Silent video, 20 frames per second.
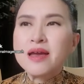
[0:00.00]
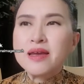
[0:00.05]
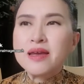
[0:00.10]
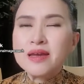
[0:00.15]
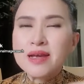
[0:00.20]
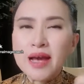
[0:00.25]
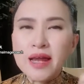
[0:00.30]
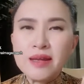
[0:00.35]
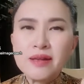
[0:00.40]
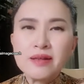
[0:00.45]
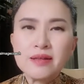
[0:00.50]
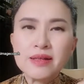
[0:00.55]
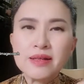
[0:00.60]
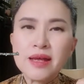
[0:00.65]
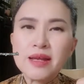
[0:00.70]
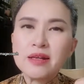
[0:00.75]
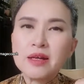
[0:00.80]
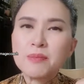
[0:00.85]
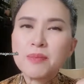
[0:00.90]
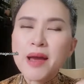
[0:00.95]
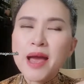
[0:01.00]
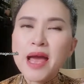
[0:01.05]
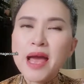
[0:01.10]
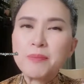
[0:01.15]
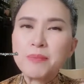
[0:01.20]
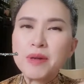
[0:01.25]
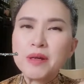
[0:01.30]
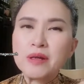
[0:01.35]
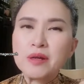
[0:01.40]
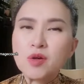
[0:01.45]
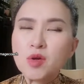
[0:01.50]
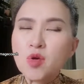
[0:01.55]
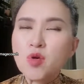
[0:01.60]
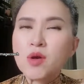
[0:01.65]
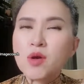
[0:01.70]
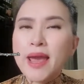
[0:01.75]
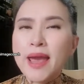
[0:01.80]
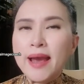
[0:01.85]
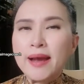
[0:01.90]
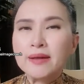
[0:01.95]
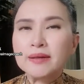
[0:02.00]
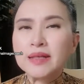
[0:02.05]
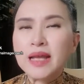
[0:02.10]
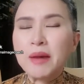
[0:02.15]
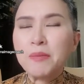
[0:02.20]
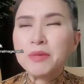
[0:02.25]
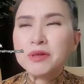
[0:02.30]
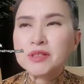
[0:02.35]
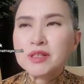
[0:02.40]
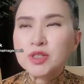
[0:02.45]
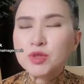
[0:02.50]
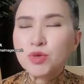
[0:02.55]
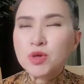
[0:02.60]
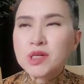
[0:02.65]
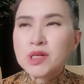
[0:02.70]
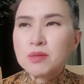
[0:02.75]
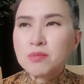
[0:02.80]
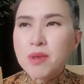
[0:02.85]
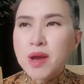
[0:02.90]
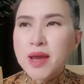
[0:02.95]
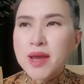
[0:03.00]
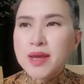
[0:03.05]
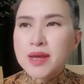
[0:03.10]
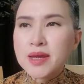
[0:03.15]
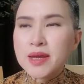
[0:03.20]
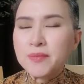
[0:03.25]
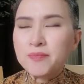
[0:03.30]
อีกอันหนึ่งถ้าเนื้อผ้าเป็นโครงแข็งนะ มันจะช่วยทำให้